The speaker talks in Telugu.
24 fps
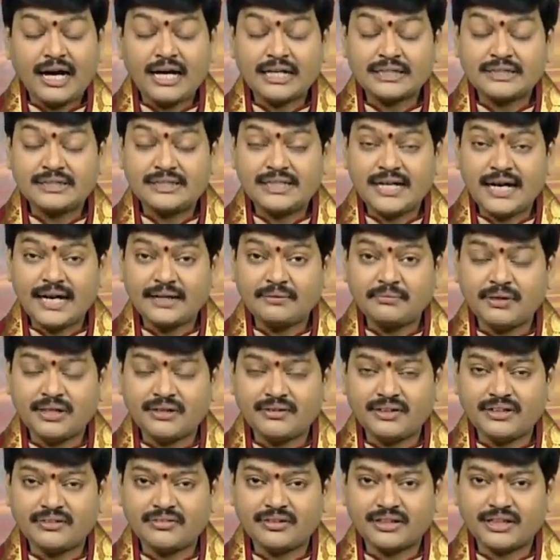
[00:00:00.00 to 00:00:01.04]

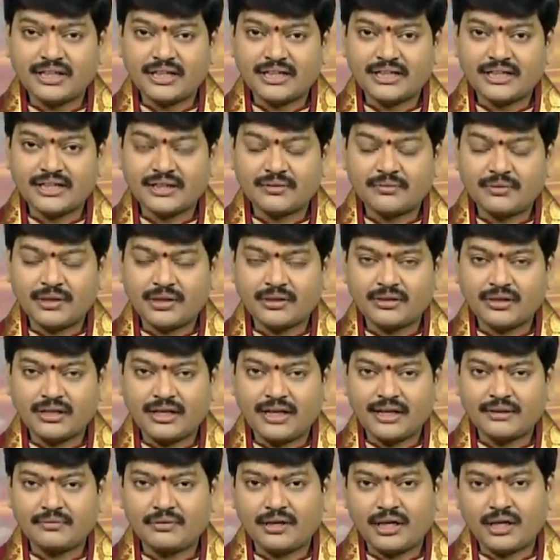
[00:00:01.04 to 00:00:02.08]
ఆధ్యాత్మికమైనటువంటి కార్యక్రమాలకు
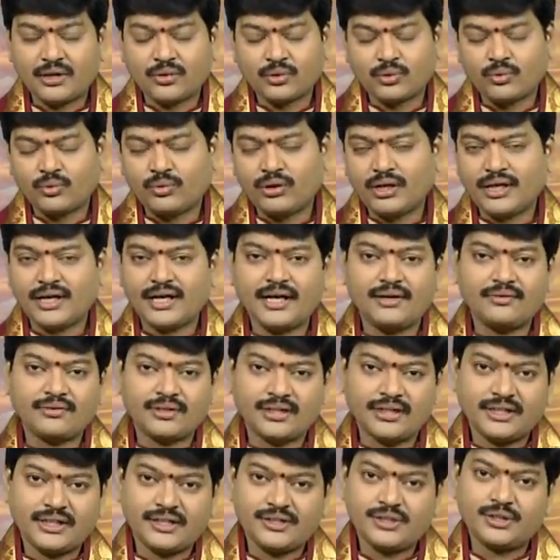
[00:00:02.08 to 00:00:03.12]
కాలం అనుకూలంగా
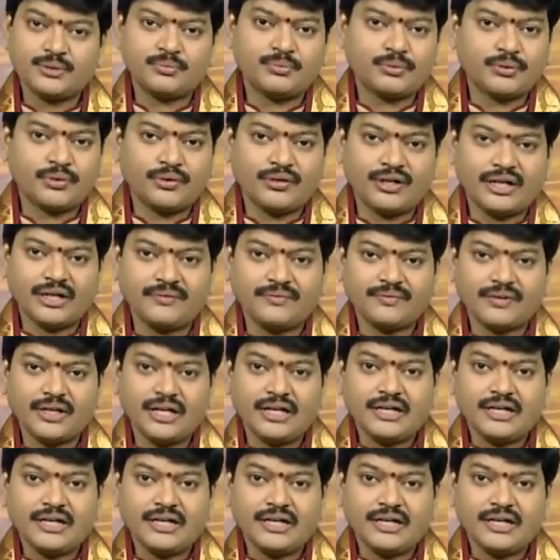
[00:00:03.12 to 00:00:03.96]
ఉన్నది అని చెప్పుకోవాలి